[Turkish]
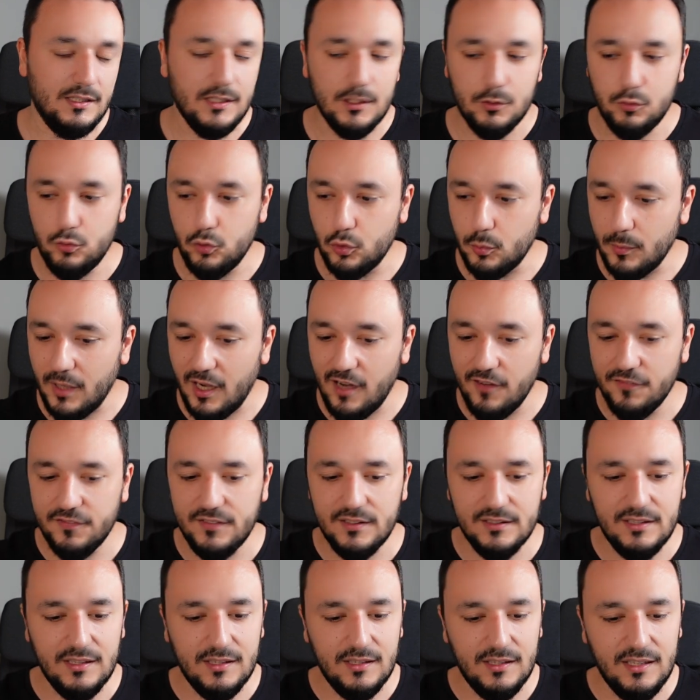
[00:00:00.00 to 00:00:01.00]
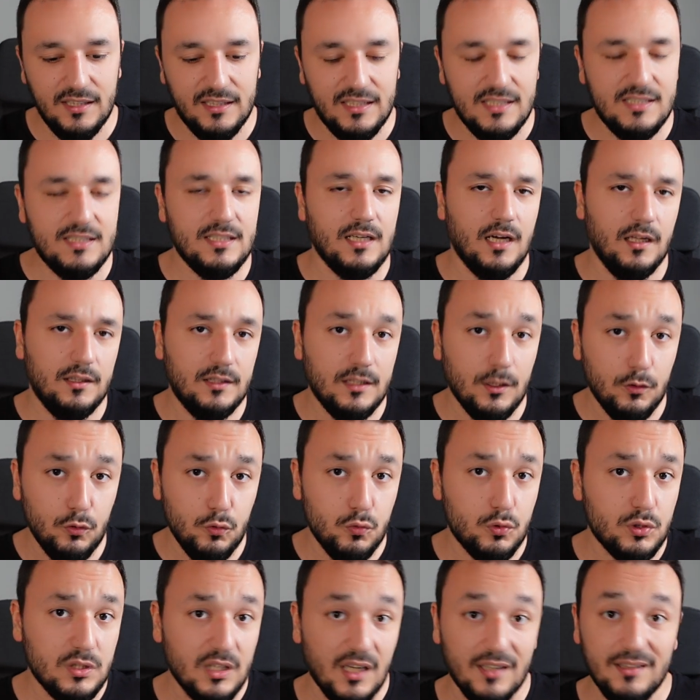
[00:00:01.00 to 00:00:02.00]
Atıyorum haftada 2 saatten
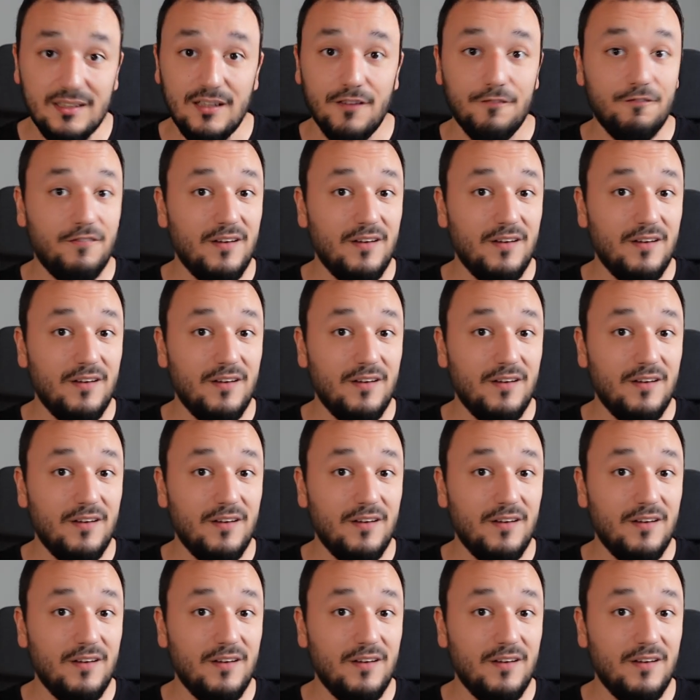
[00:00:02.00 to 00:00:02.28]
3 saatten